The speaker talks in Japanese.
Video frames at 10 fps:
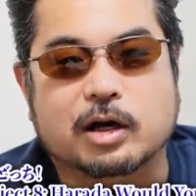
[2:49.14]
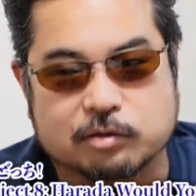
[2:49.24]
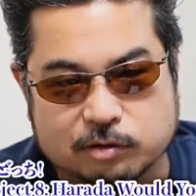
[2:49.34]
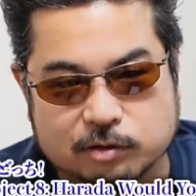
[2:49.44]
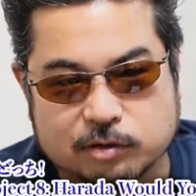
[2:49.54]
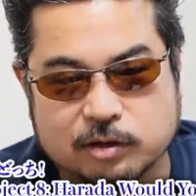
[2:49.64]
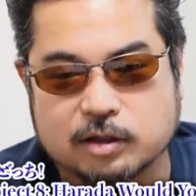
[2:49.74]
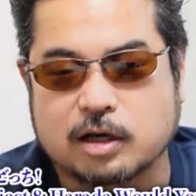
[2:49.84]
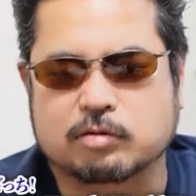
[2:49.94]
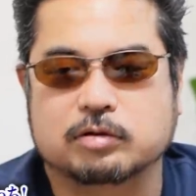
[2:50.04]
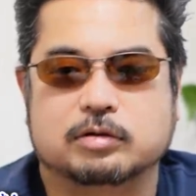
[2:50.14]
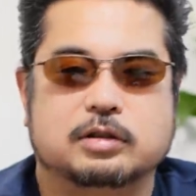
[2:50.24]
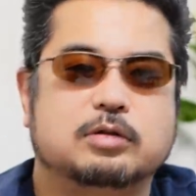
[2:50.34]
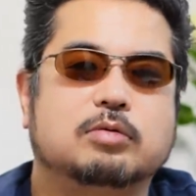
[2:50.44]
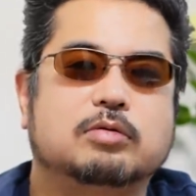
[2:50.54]
分かるんです、うん、で逆
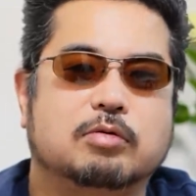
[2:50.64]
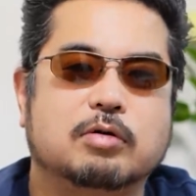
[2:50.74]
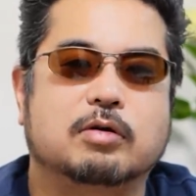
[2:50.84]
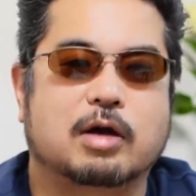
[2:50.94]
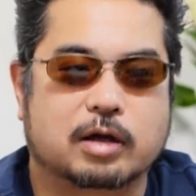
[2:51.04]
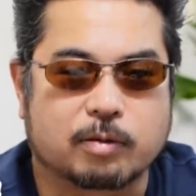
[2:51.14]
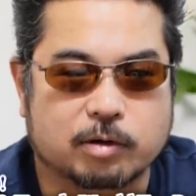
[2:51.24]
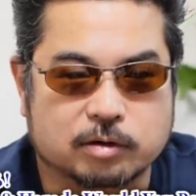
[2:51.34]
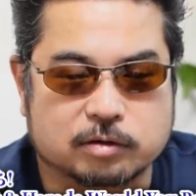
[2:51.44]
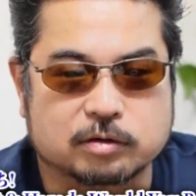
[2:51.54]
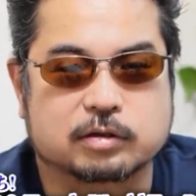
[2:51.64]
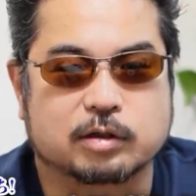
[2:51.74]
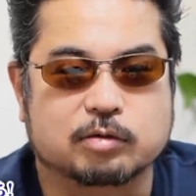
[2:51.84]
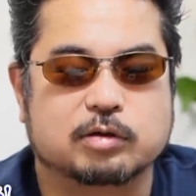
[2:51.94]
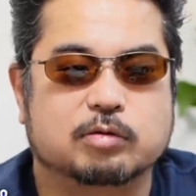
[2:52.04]
に一言声をかけまるって
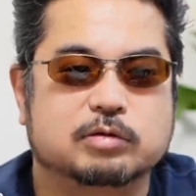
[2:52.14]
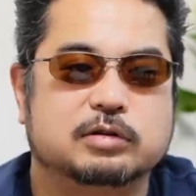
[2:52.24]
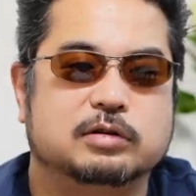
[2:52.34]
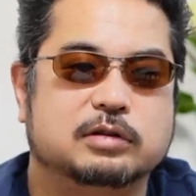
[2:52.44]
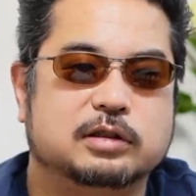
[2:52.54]
いう日本